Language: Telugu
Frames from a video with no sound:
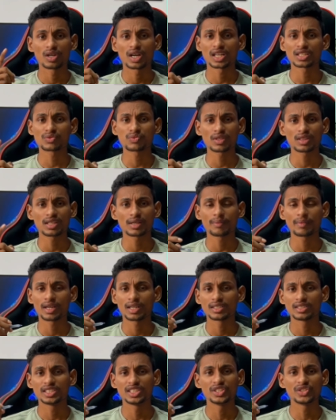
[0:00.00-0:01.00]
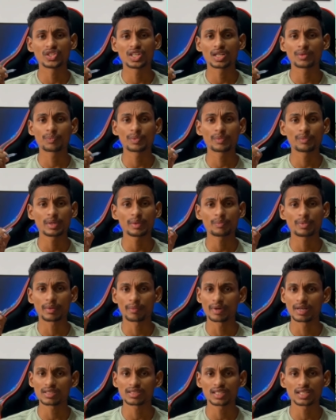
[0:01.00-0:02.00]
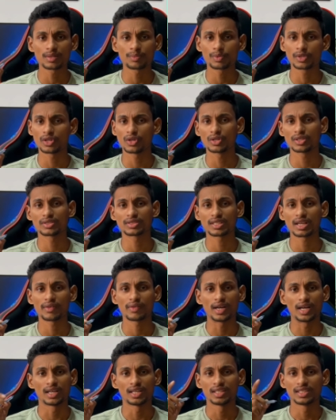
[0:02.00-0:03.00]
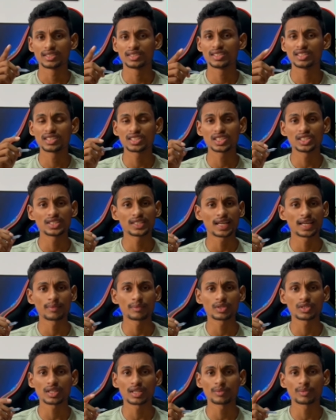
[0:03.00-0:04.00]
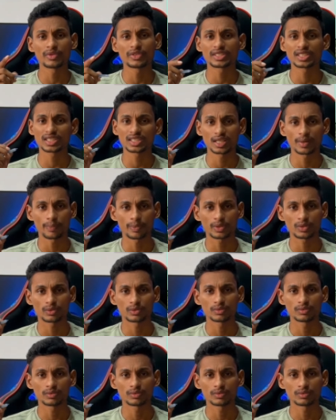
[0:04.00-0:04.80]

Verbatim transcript: అశ్వత్థామ నిండు గర్భుడిపై బ్రహ్మాస్త్రాన్ని ప్రయోగిస్తావా దీనికి నీ కర్మను అనుభవించక తప్పదు